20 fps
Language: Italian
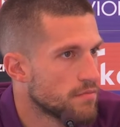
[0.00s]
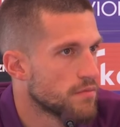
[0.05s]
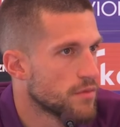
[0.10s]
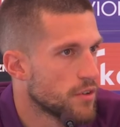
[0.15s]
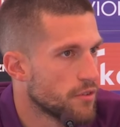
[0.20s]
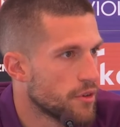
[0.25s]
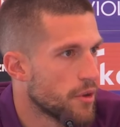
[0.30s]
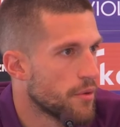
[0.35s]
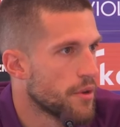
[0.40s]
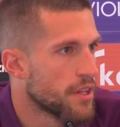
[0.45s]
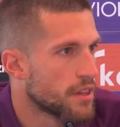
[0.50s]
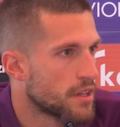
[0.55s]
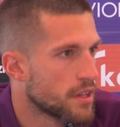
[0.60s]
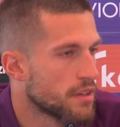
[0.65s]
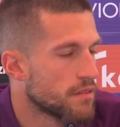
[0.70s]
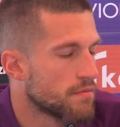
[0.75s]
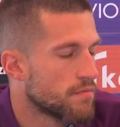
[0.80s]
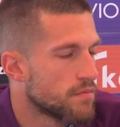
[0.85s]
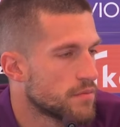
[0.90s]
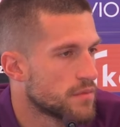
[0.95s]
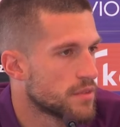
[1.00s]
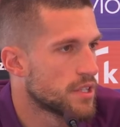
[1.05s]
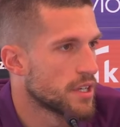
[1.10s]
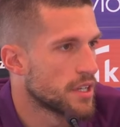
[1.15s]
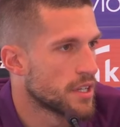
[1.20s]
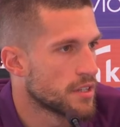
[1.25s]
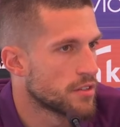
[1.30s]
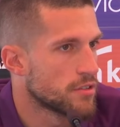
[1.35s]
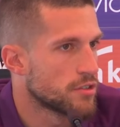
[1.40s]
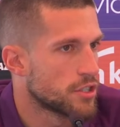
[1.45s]
ovviamente
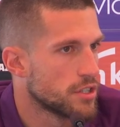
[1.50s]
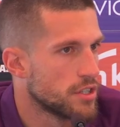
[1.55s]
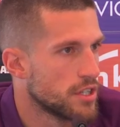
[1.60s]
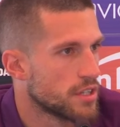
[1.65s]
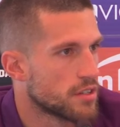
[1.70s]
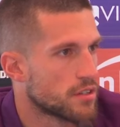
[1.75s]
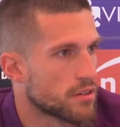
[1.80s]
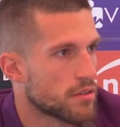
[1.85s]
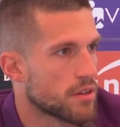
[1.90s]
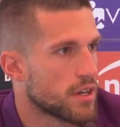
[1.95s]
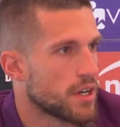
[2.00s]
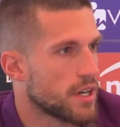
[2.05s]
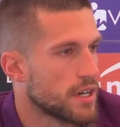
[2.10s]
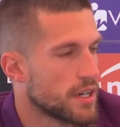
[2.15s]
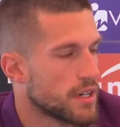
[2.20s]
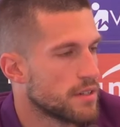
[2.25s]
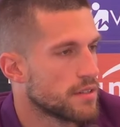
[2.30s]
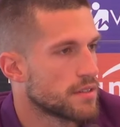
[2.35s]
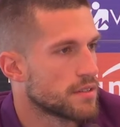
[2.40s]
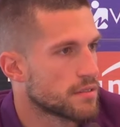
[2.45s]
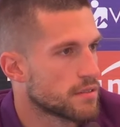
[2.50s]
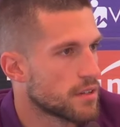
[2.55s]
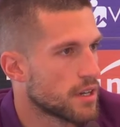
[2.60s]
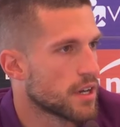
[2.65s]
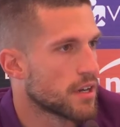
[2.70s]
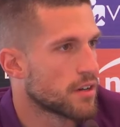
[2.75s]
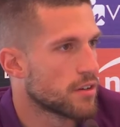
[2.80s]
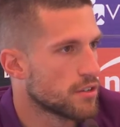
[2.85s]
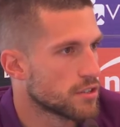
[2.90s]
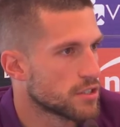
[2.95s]
tenendoci dentro quella,
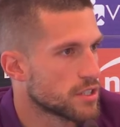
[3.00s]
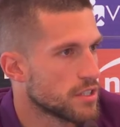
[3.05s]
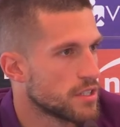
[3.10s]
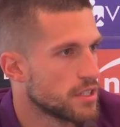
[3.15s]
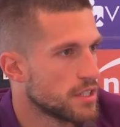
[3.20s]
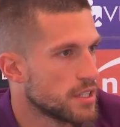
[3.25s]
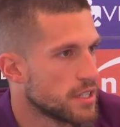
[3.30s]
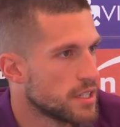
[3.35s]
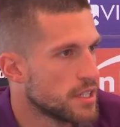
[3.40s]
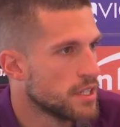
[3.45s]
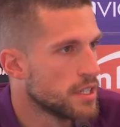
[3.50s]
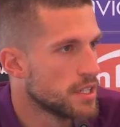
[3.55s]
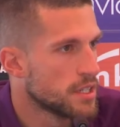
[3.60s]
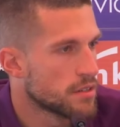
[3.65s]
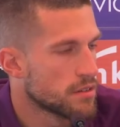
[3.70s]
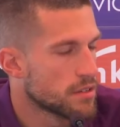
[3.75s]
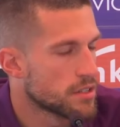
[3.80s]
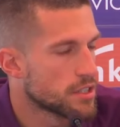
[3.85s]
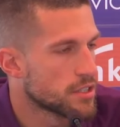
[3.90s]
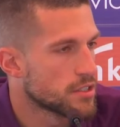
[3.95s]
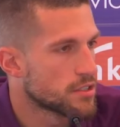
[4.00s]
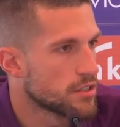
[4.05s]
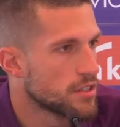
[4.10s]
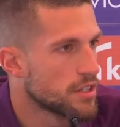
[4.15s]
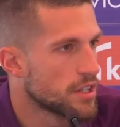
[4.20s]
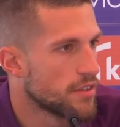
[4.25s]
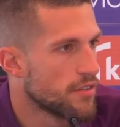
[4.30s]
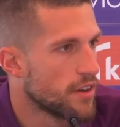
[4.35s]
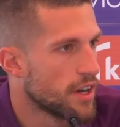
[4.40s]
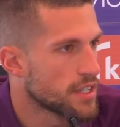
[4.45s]
quella cosa di quel senso di
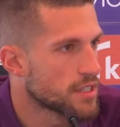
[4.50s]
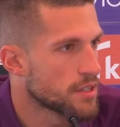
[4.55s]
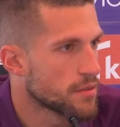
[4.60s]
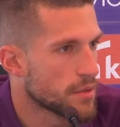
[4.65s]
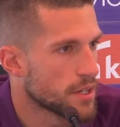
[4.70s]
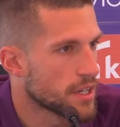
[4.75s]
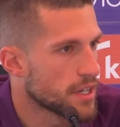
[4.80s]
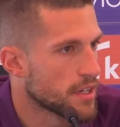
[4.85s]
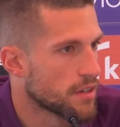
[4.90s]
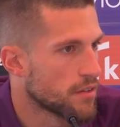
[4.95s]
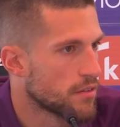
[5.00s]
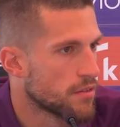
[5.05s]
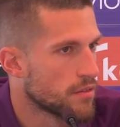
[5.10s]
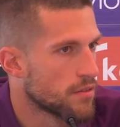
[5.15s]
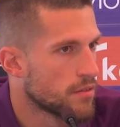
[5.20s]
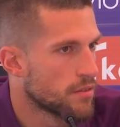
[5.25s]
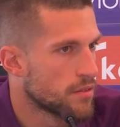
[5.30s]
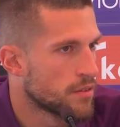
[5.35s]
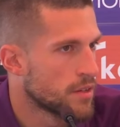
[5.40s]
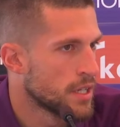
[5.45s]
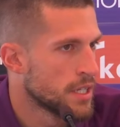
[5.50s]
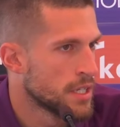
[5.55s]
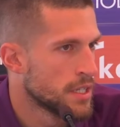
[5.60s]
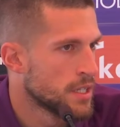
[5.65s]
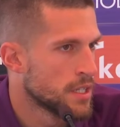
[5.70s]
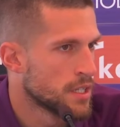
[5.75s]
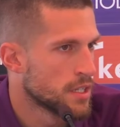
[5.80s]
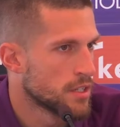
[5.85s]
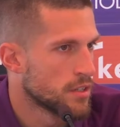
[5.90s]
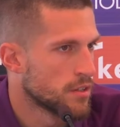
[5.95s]
rivalsa perché non,
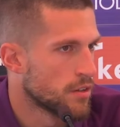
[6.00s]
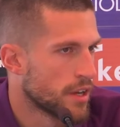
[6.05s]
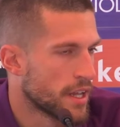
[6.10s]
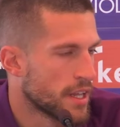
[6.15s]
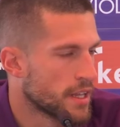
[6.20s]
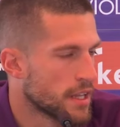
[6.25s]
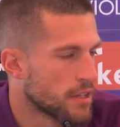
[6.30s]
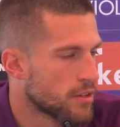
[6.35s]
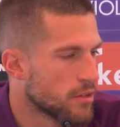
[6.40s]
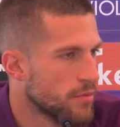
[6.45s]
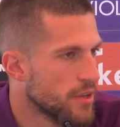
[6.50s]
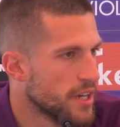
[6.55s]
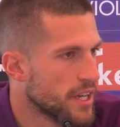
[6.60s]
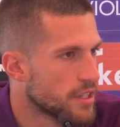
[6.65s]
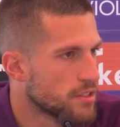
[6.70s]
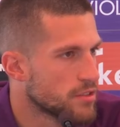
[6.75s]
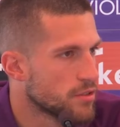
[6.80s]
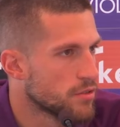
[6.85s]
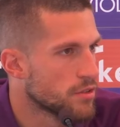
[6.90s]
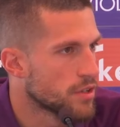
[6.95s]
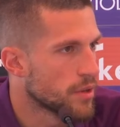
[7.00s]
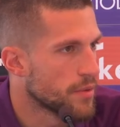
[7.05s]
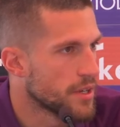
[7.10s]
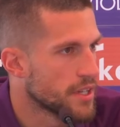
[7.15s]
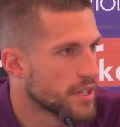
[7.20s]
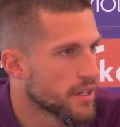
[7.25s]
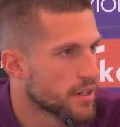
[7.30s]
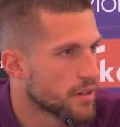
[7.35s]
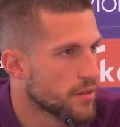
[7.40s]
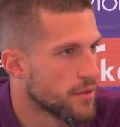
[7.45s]
non è andato bene
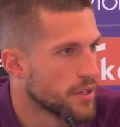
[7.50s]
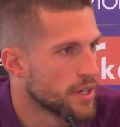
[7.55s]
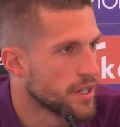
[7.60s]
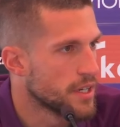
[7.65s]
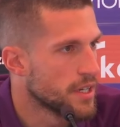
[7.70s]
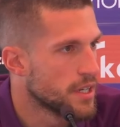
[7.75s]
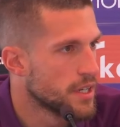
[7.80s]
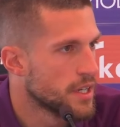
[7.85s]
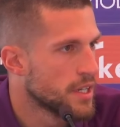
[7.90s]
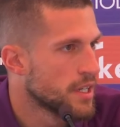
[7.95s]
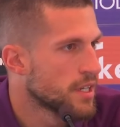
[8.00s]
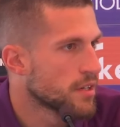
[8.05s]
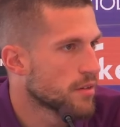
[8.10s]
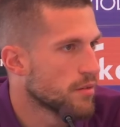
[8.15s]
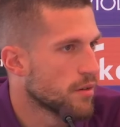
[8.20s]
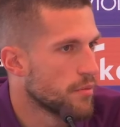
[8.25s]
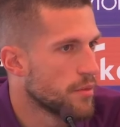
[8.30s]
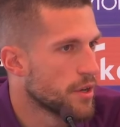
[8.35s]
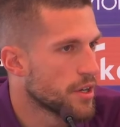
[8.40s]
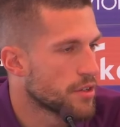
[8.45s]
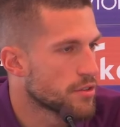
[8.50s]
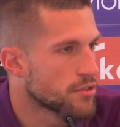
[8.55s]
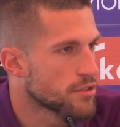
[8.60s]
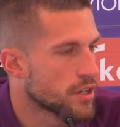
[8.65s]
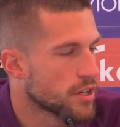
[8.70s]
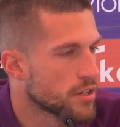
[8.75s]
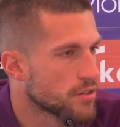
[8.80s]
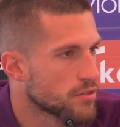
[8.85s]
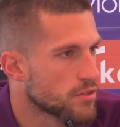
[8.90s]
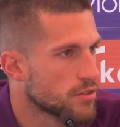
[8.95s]
assolutamente come, come abbiamo chiuso
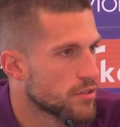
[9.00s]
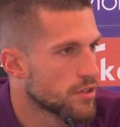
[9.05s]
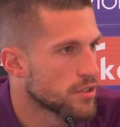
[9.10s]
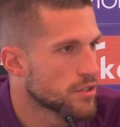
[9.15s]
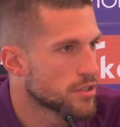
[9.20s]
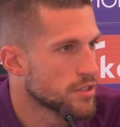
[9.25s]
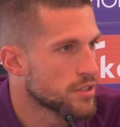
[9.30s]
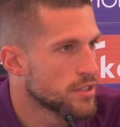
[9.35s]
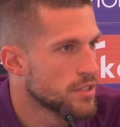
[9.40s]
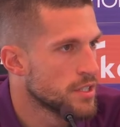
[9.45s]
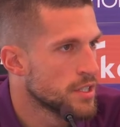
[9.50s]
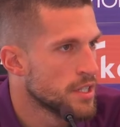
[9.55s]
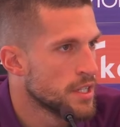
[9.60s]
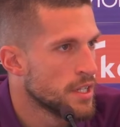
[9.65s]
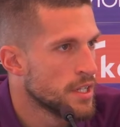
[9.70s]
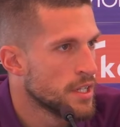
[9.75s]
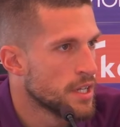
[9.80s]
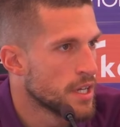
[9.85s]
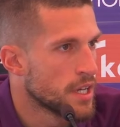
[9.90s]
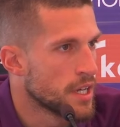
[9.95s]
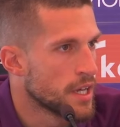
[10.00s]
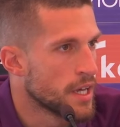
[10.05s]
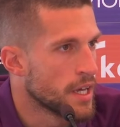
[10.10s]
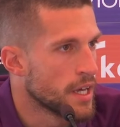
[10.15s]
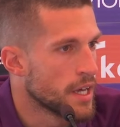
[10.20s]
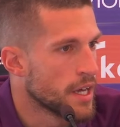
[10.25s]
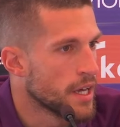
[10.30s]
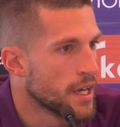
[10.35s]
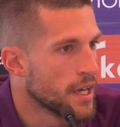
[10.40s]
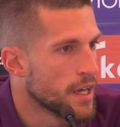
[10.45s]
l'anno scorso.
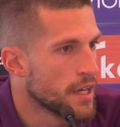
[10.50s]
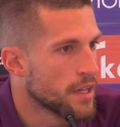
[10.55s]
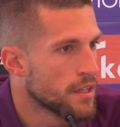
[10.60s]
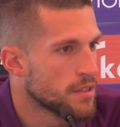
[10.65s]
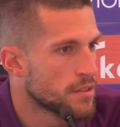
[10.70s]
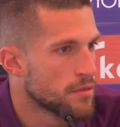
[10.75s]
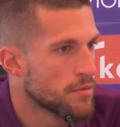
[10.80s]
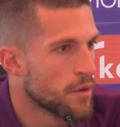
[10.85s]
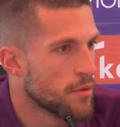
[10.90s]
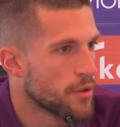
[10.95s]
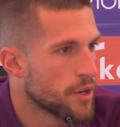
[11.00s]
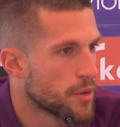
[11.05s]
E dobbiamo